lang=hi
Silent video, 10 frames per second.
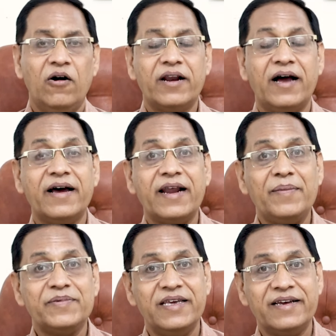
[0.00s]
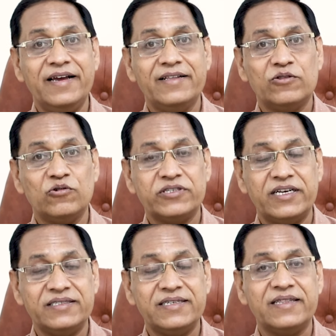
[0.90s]
और अगर आप देखें तो
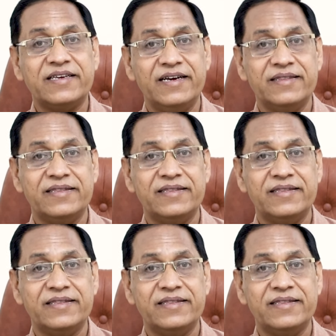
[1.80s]
संसद के